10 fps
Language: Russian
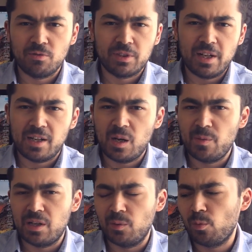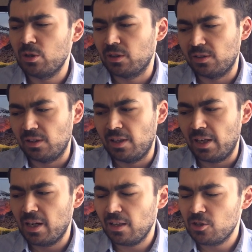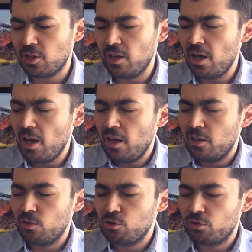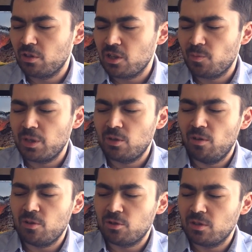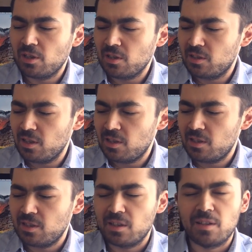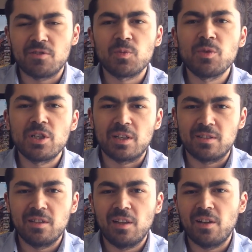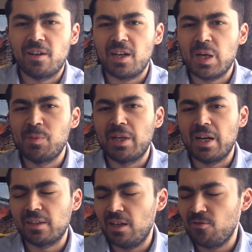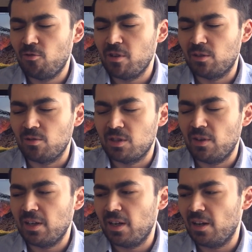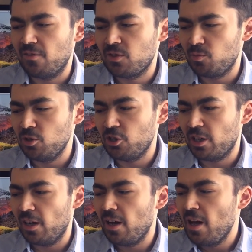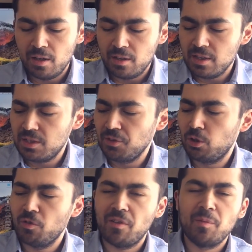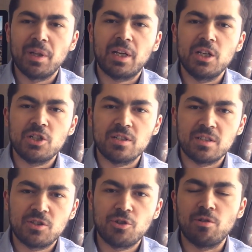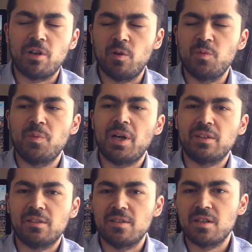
что вторая камера, она просто здесь для галочки, но что даже прикольно, что даже здесь э, вспышка сделана как бы как на айфоне, то есть двойная вспышка. Из цветов я выбрал, конечно, черный, он мне показался